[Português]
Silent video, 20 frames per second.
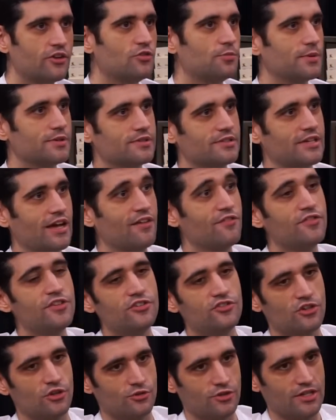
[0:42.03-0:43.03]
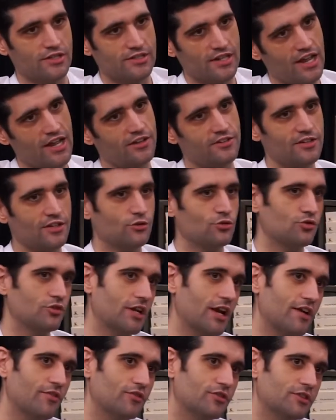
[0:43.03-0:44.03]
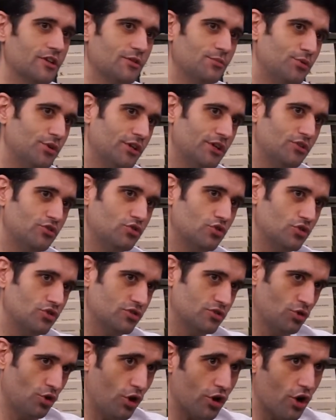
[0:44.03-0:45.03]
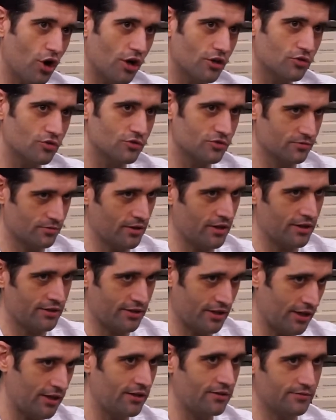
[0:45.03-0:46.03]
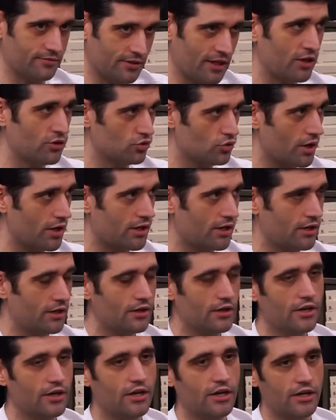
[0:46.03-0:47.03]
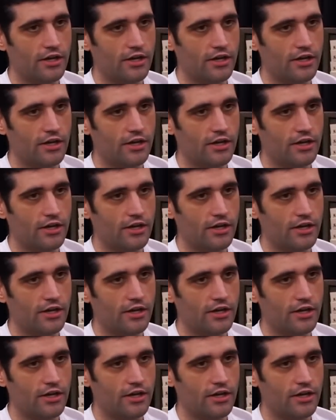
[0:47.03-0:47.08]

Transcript: Tipo assim, há 20 anos atrás, certos gráficos eram bonitos e hoje são horrorosos, né? É tem, verdade, tem isso é. aí. É. Uhum.